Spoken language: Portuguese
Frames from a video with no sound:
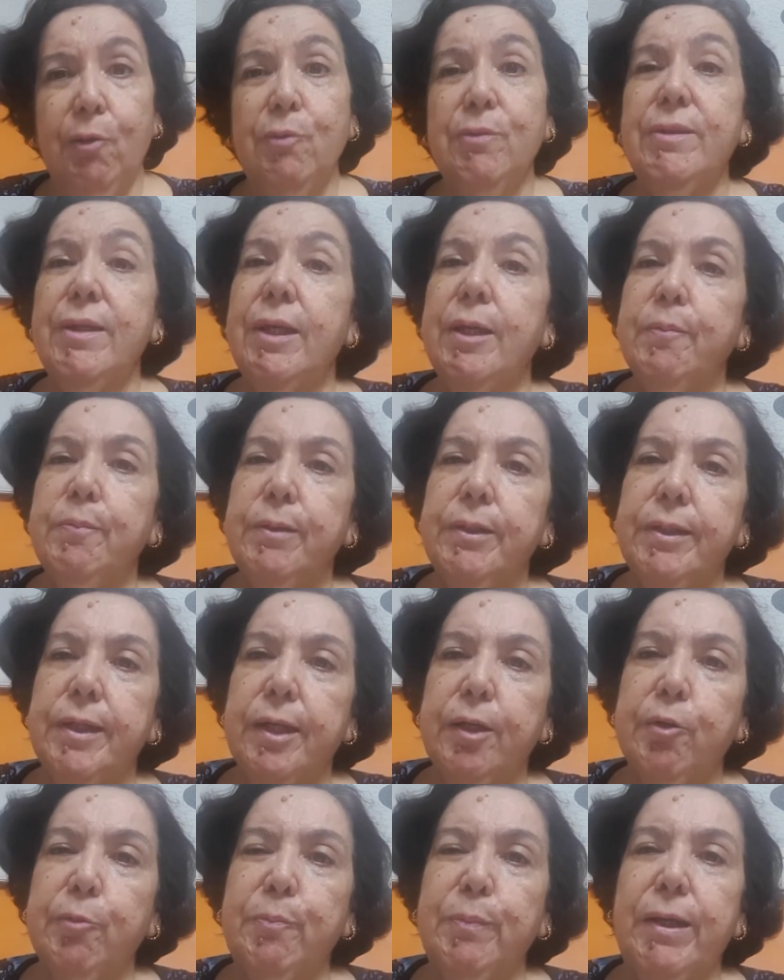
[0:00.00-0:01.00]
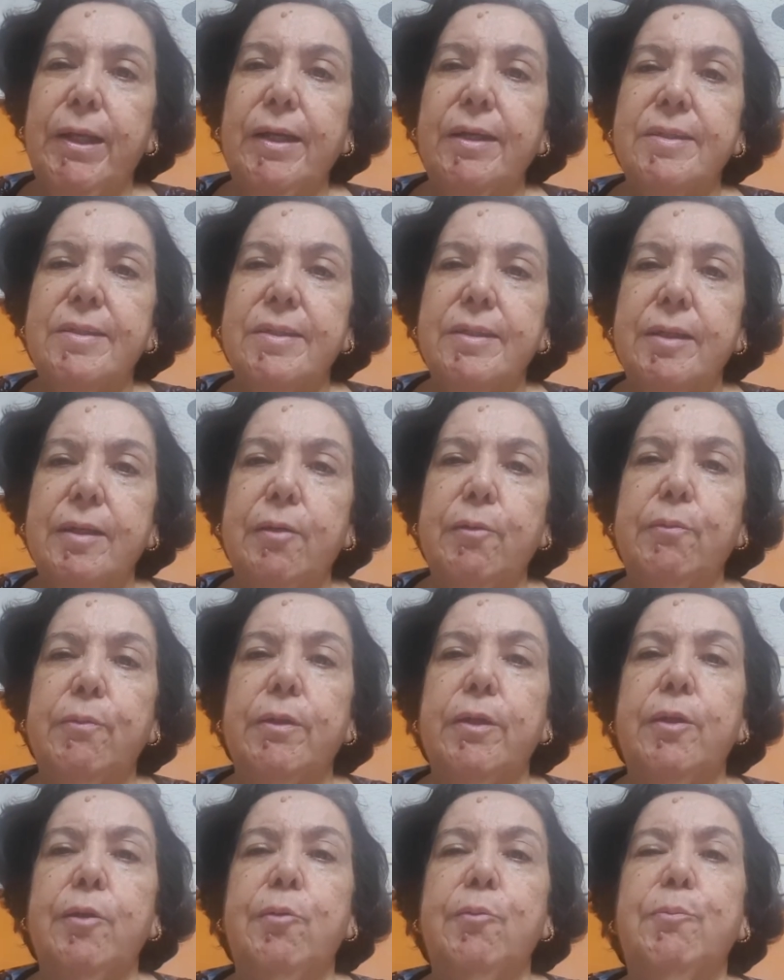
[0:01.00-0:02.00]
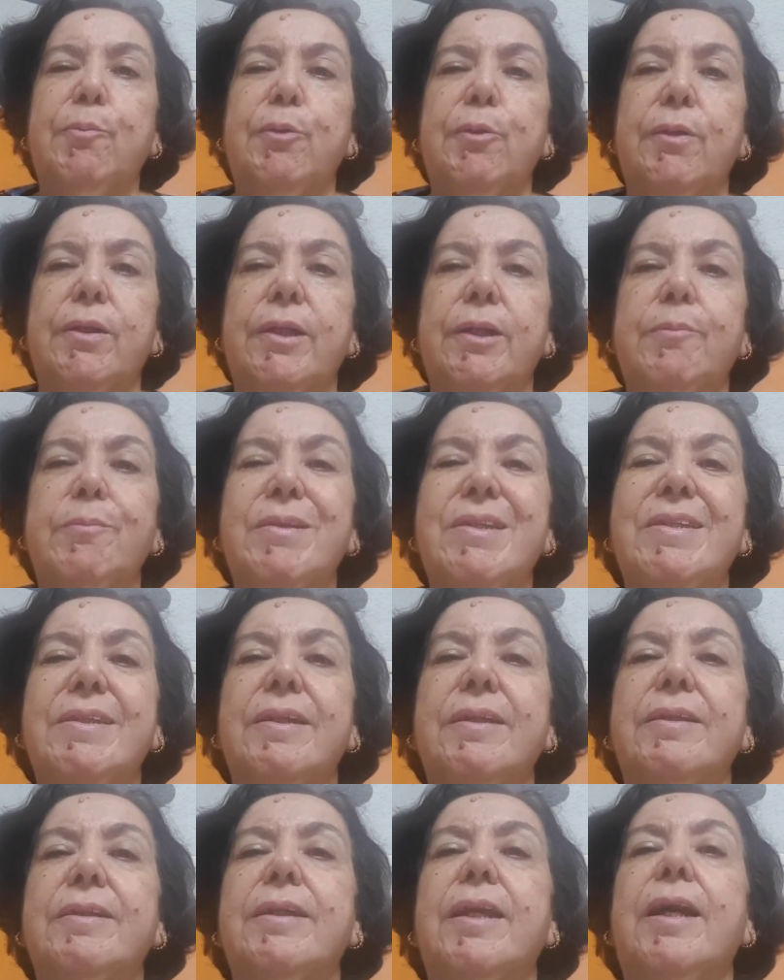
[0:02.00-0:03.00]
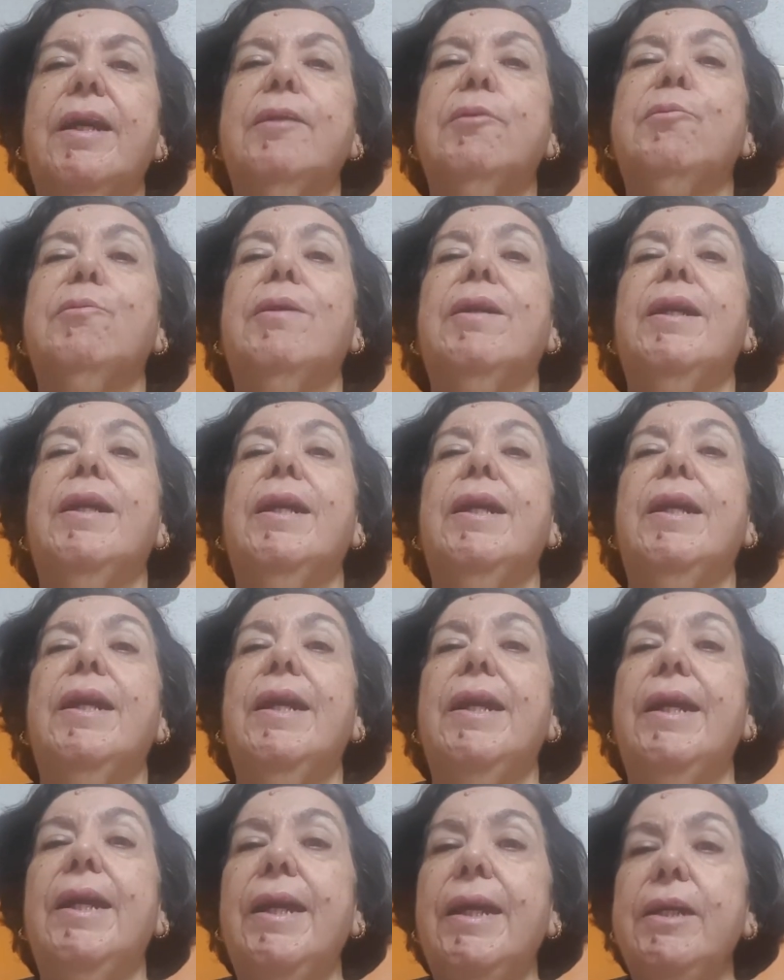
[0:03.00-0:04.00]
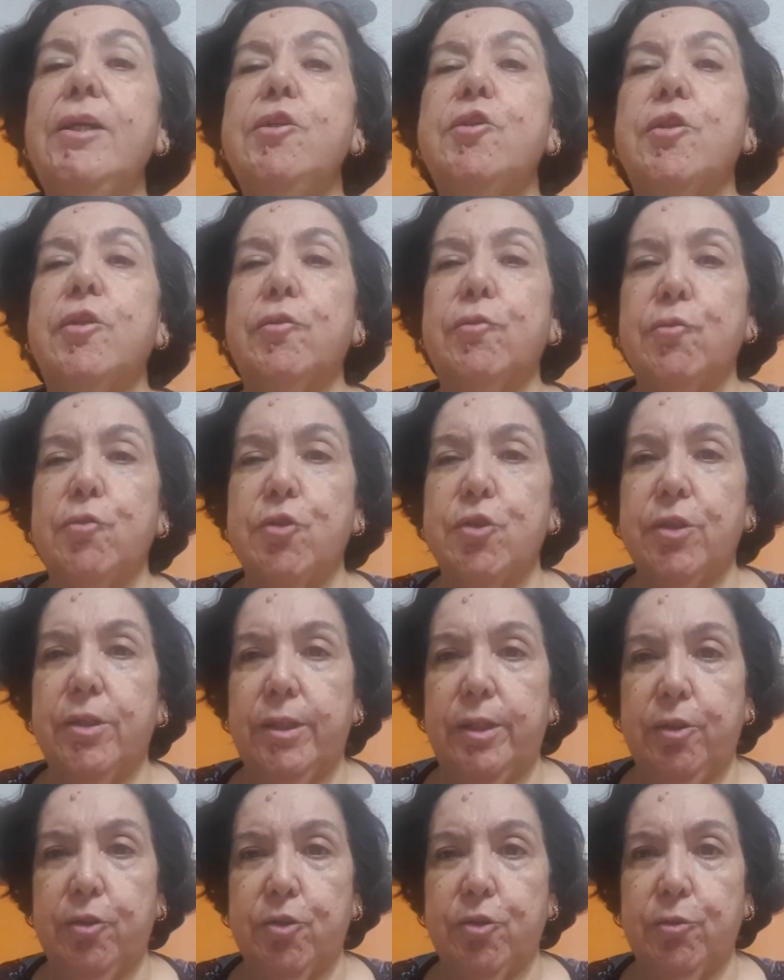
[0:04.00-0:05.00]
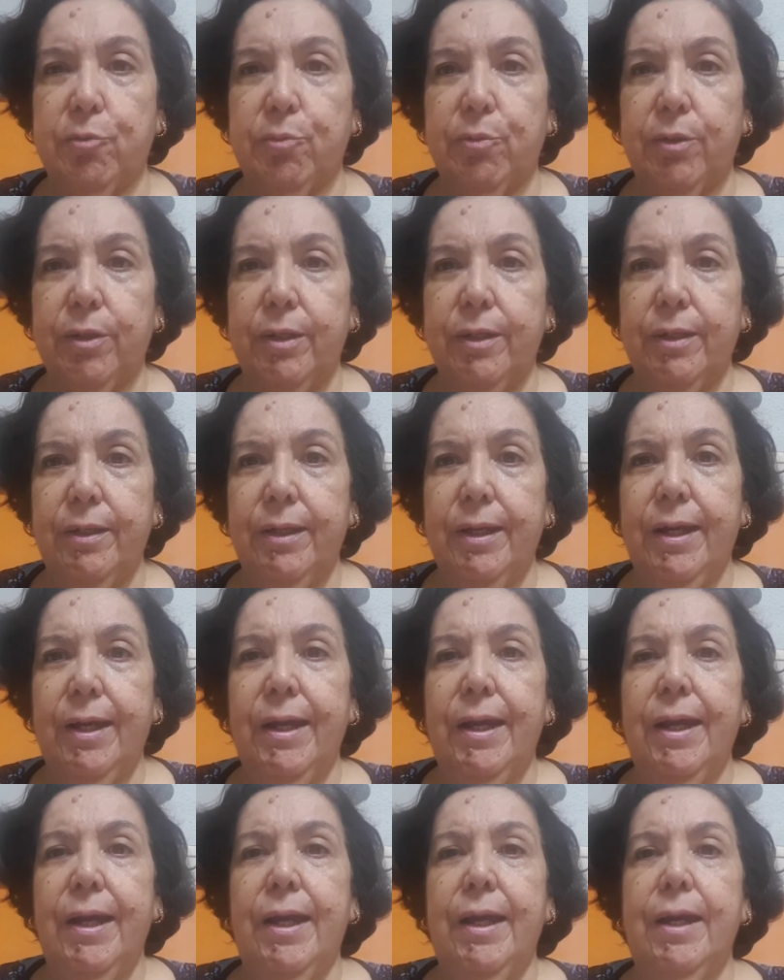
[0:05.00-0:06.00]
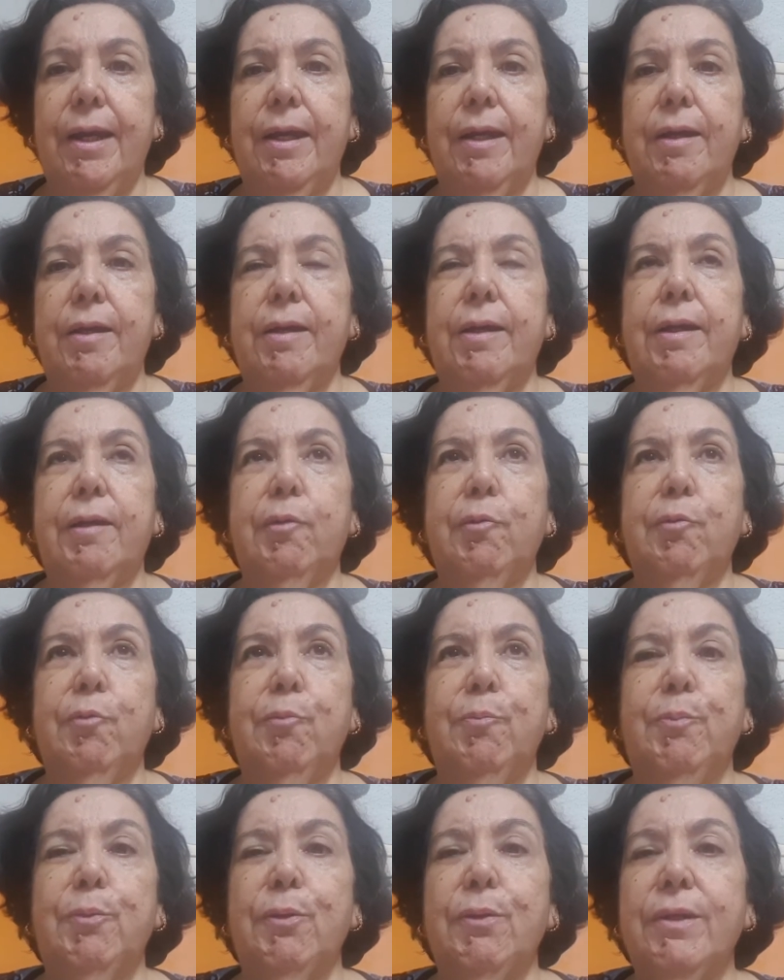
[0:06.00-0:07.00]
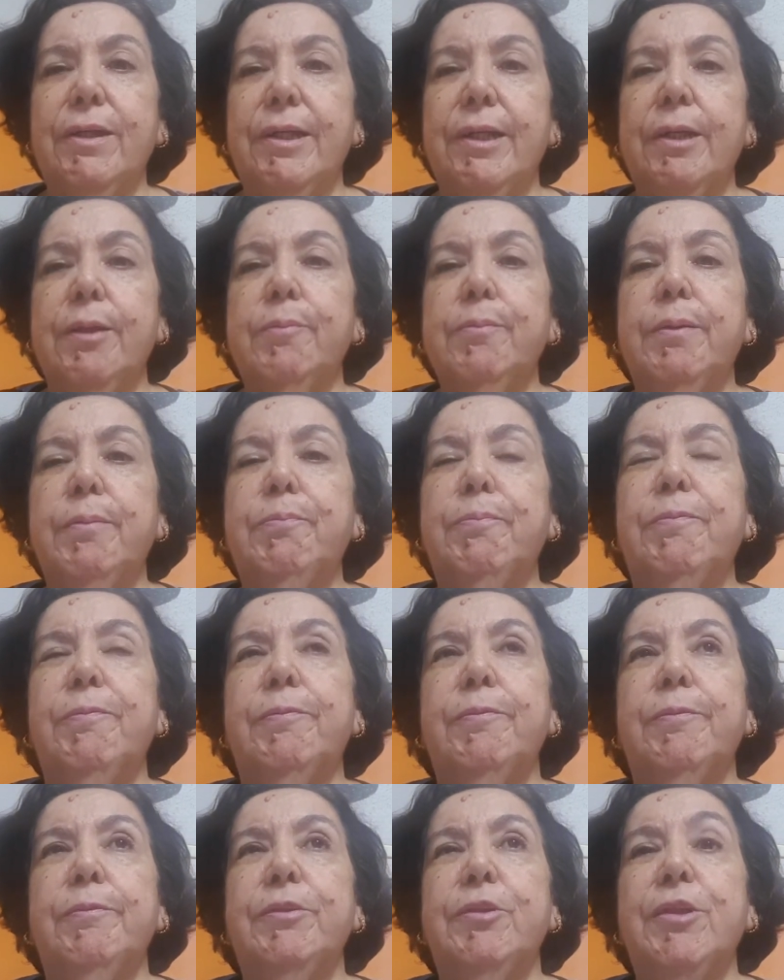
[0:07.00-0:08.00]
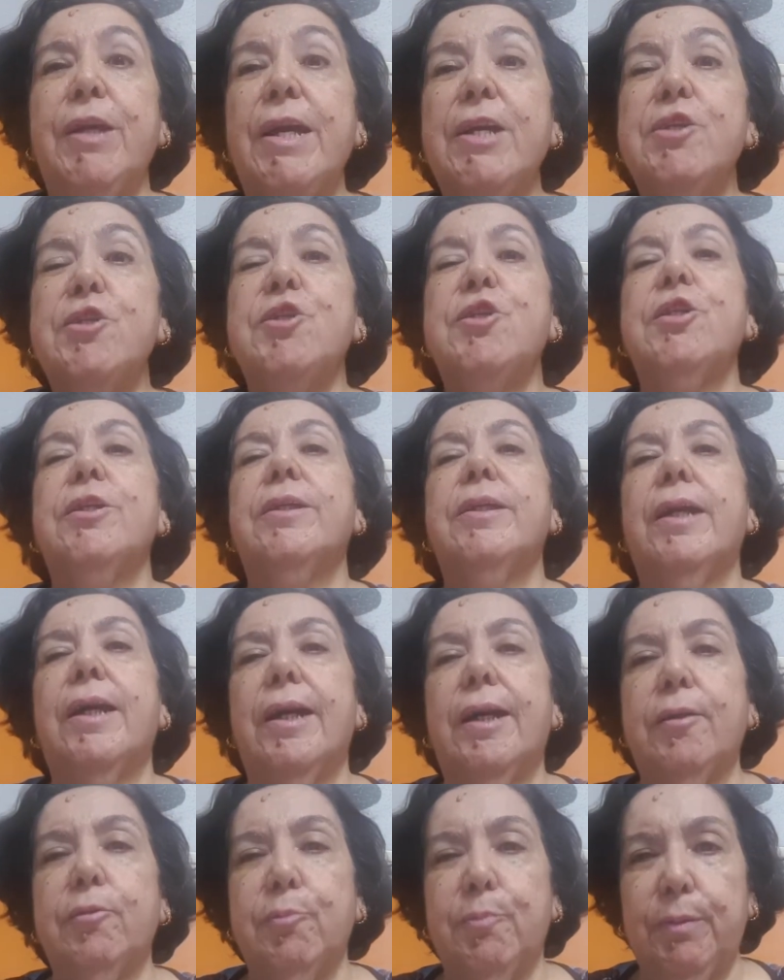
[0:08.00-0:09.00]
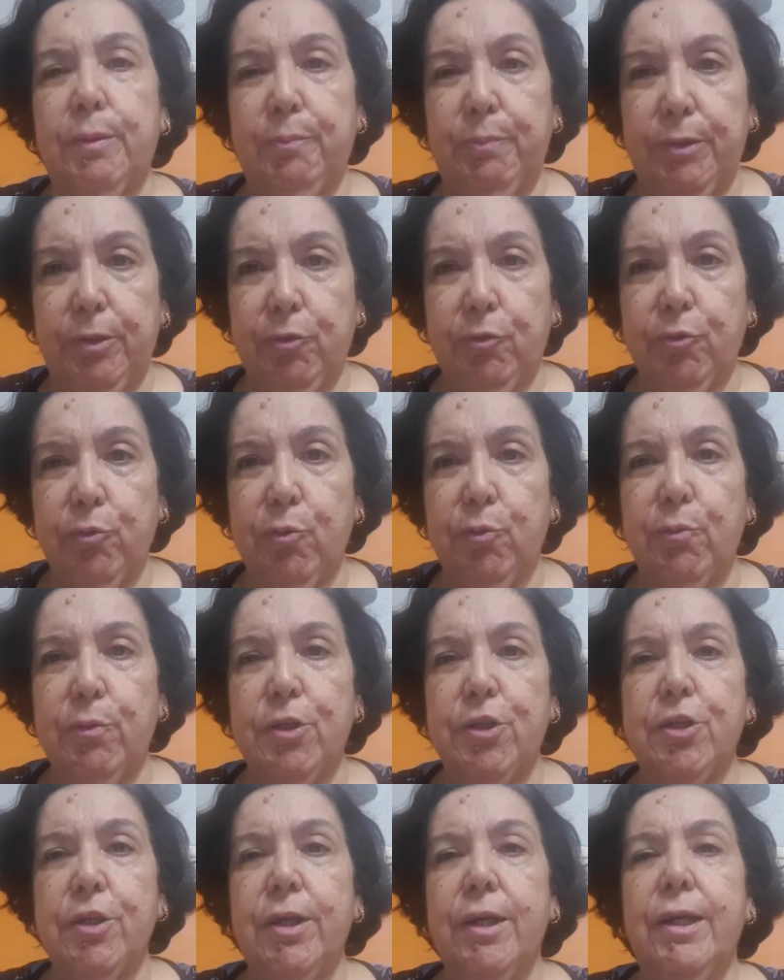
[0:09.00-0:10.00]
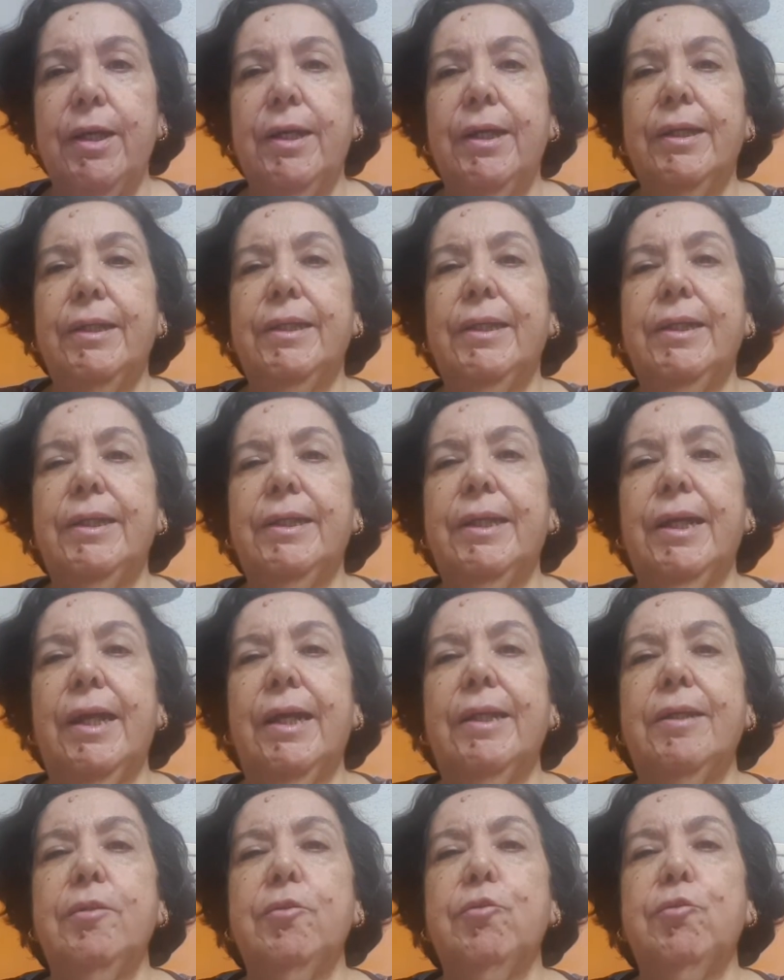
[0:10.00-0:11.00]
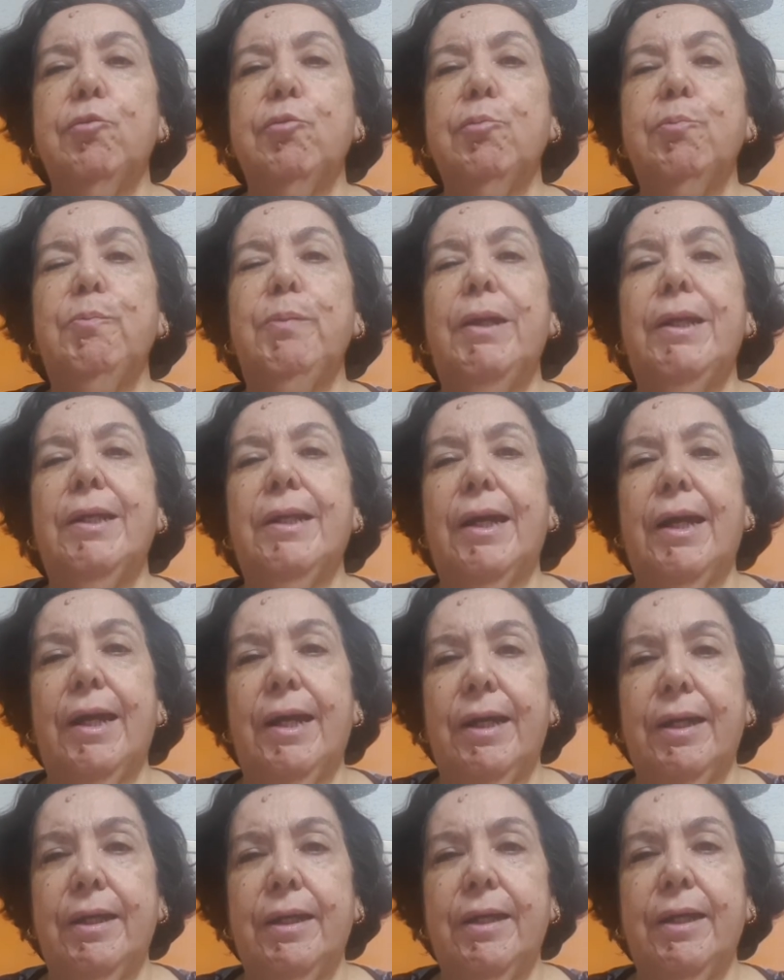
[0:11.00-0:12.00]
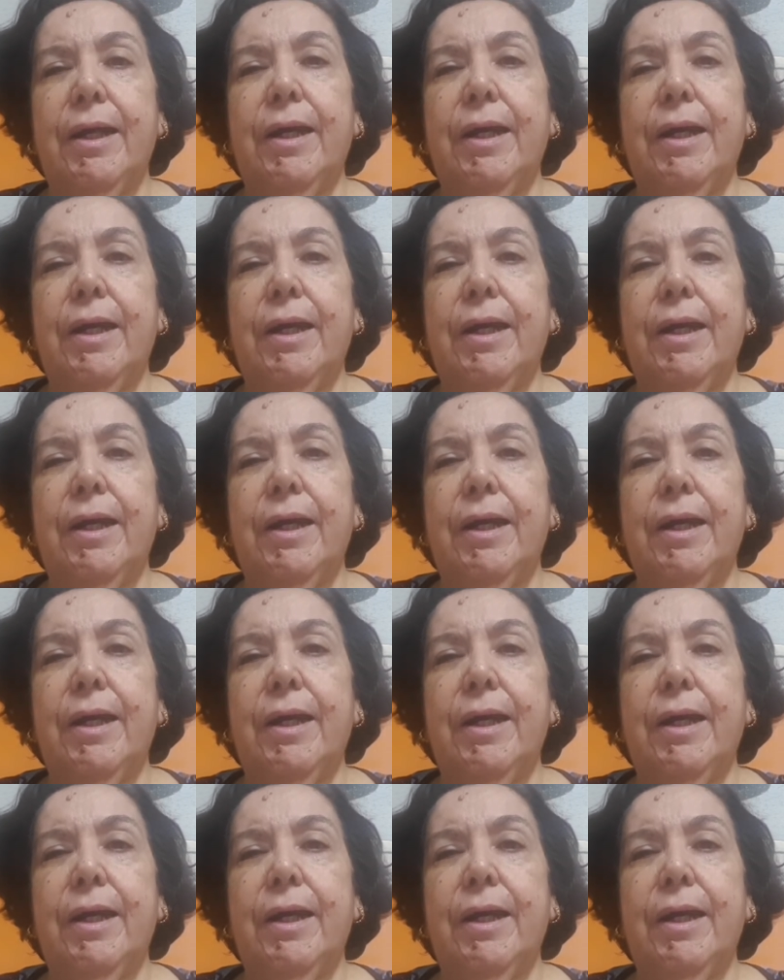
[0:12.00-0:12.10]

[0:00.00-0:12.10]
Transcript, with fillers: O Celebrando a Recuperação é um programa centrado em Jesus Cristo. É um programa destinado para pessoas que querem superar,